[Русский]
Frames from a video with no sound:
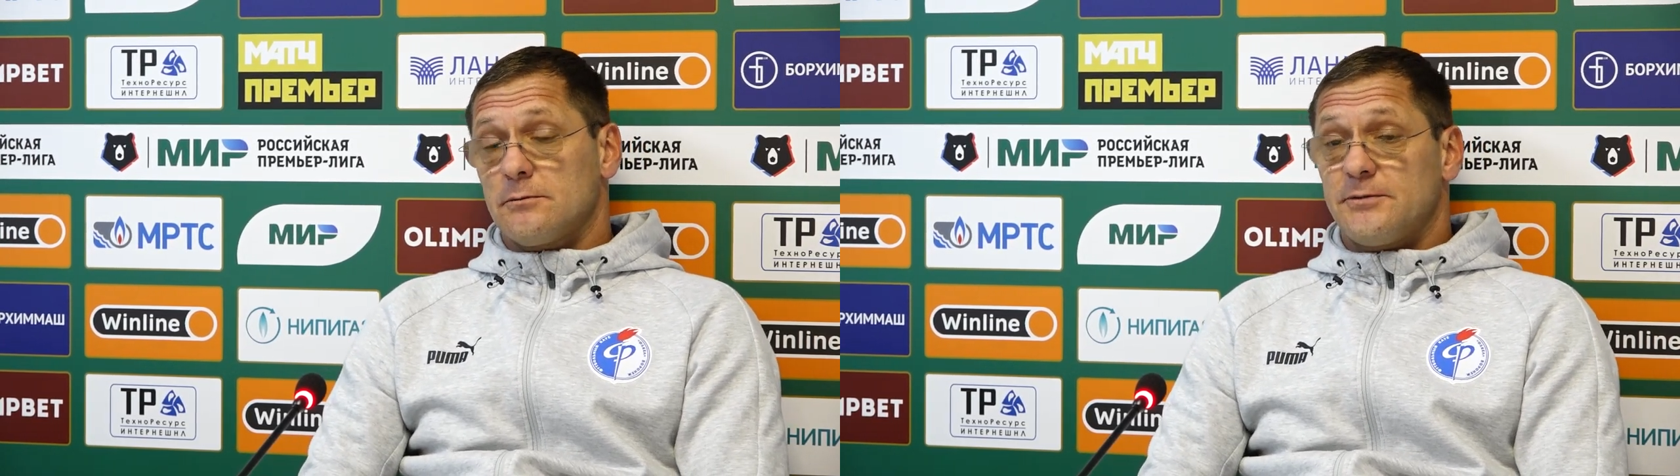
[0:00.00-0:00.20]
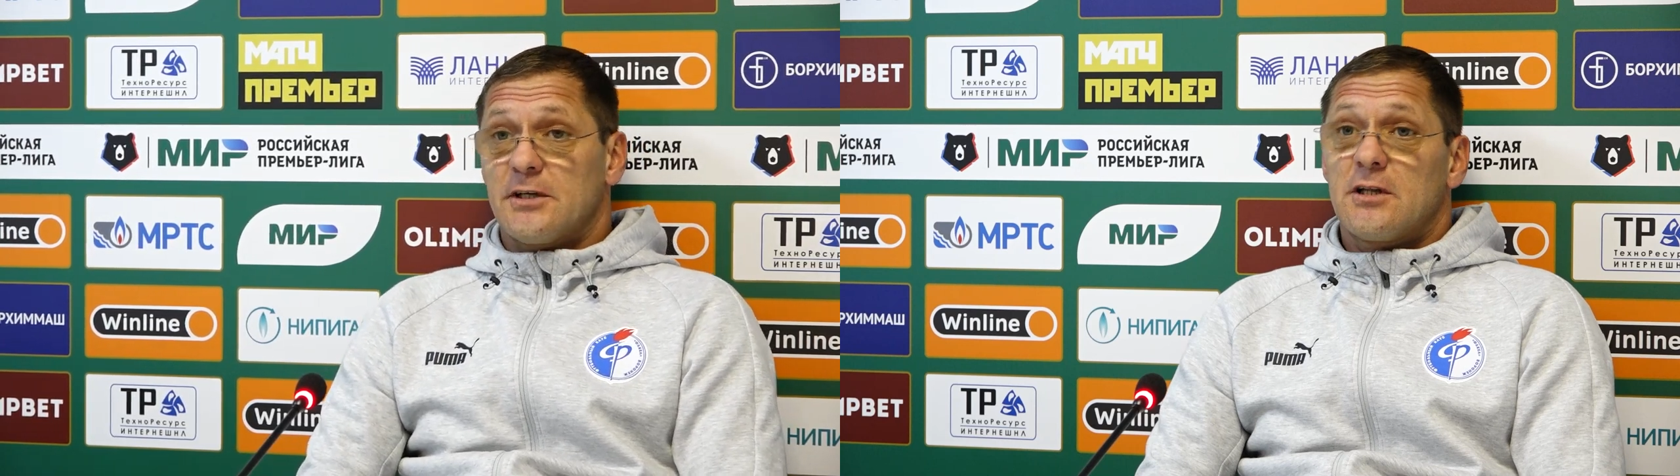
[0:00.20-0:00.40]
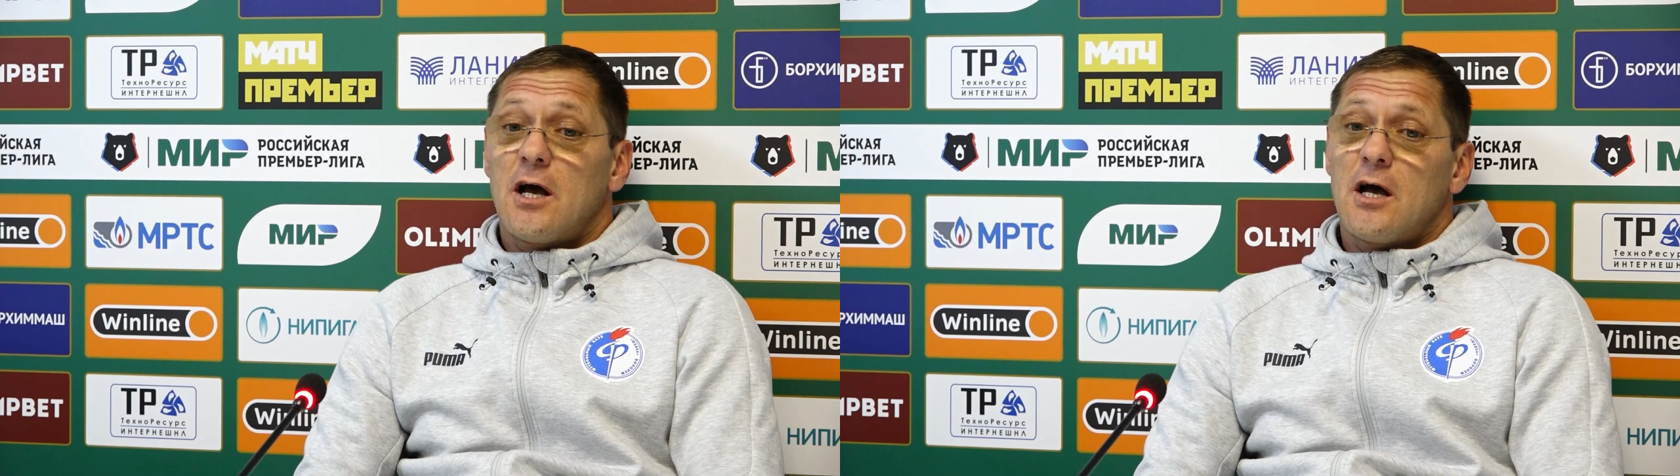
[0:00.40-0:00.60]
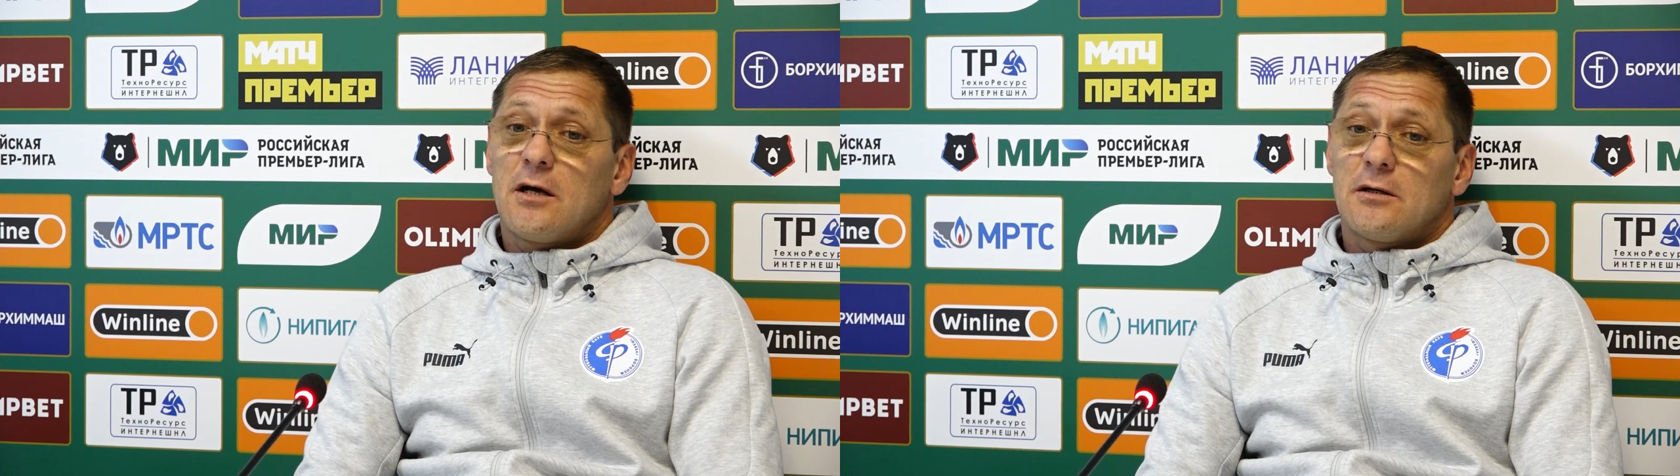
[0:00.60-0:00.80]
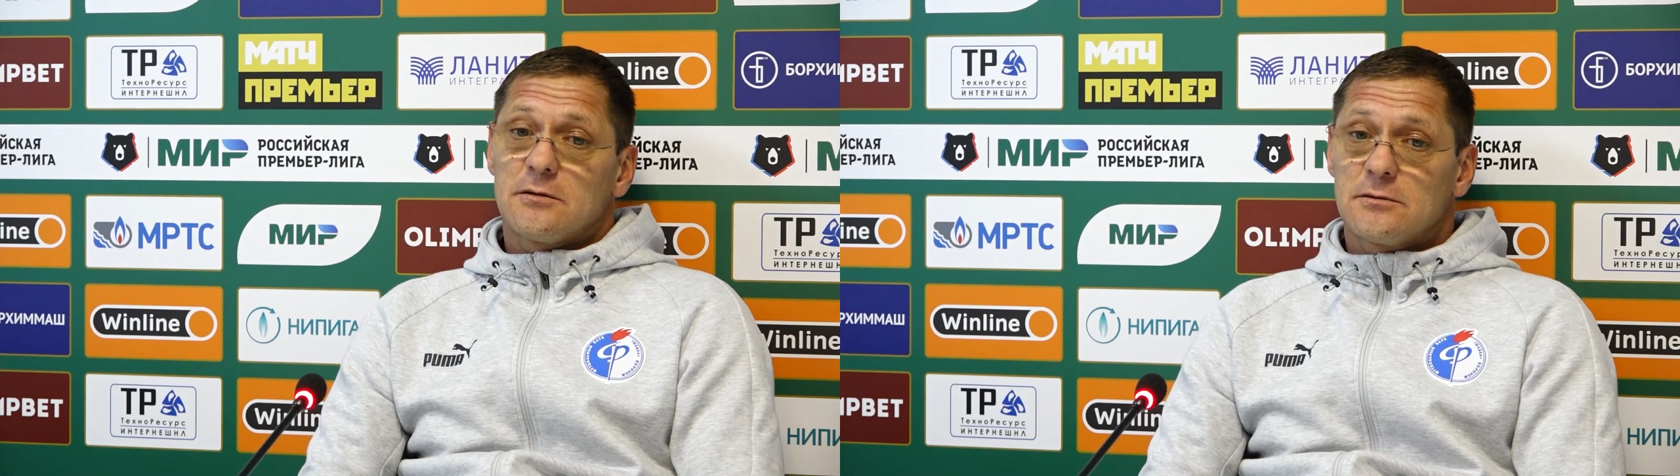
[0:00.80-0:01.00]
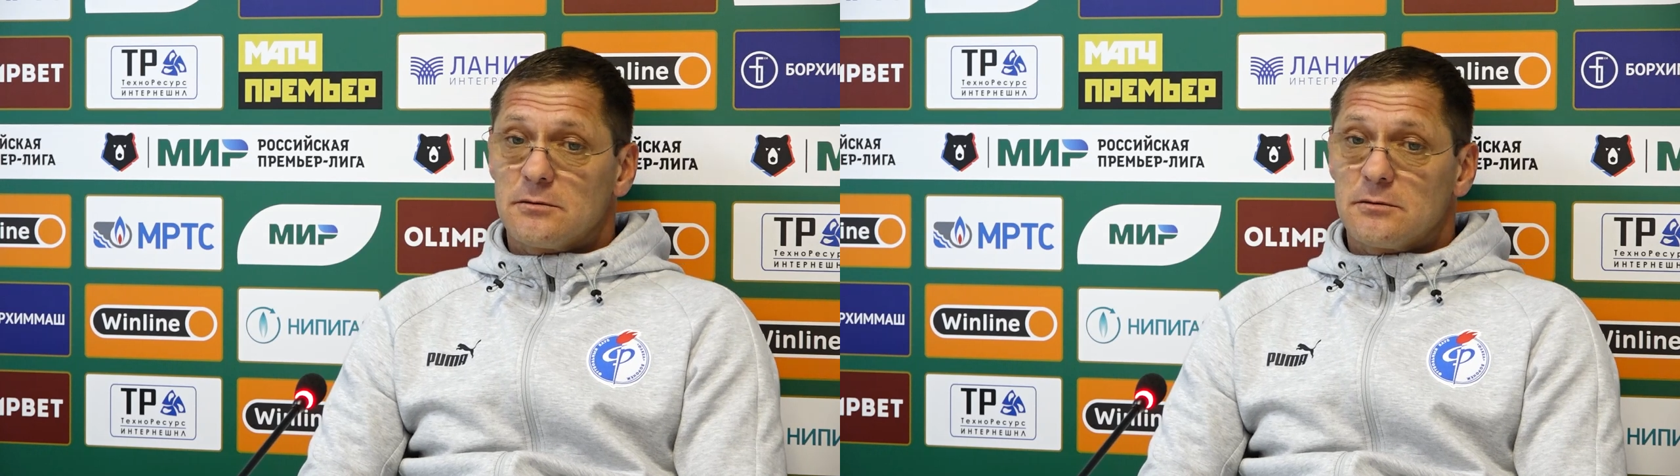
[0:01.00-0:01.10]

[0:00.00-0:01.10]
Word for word: Всегда